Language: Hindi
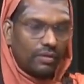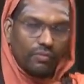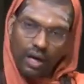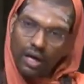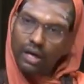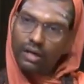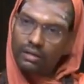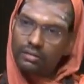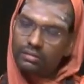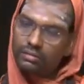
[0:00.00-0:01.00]
कि वहां
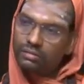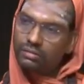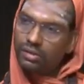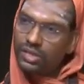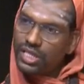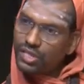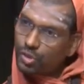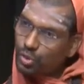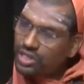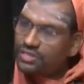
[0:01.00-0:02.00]
ये
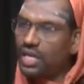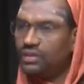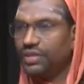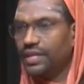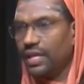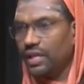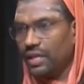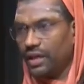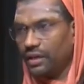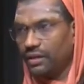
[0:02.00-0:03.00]
सुख शांति के
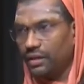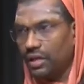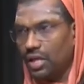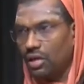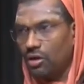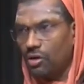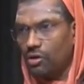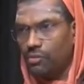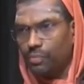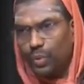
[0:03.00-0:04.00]
लिए
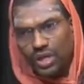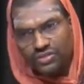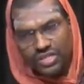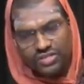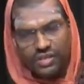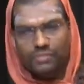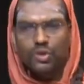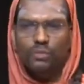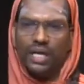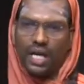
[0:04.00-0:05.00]
पूरा सिस्टम
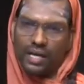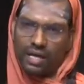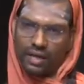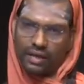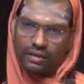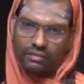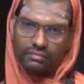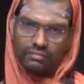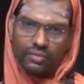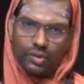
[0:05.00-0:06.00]
जो बनाया है
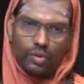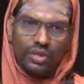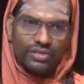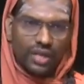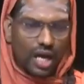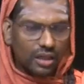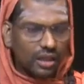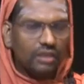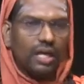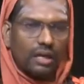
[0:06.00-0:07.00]
क्योंकि
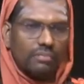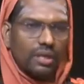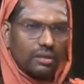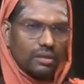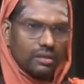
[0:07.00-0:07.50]
सनातन धर्म